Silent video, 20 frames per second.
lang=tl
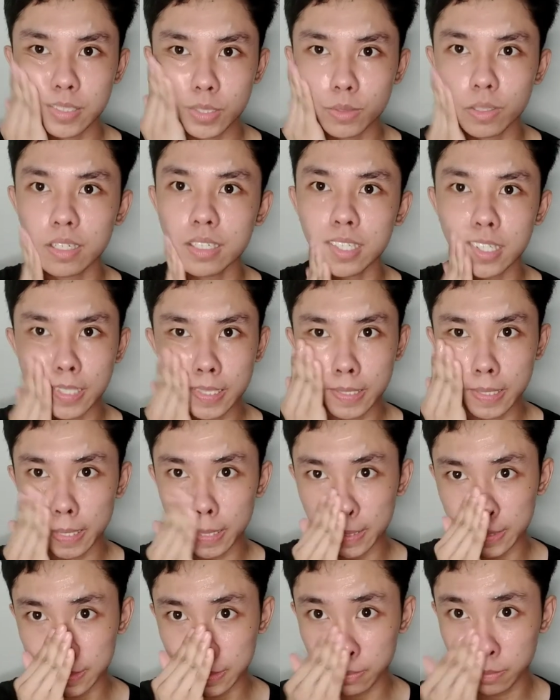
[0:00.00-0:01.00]
So, ayan
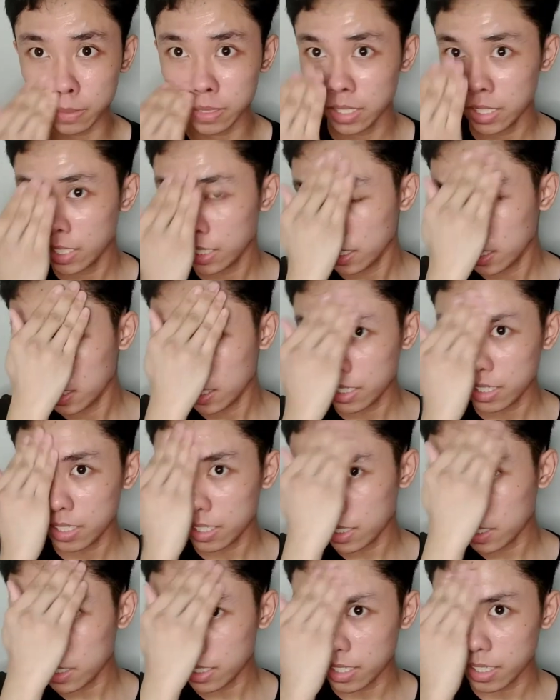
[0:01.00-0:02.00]
guys. So,
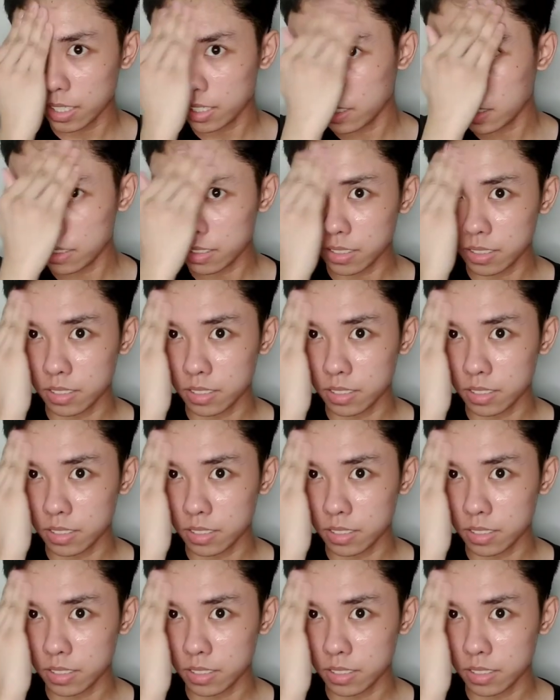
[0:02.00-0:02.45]
ayan.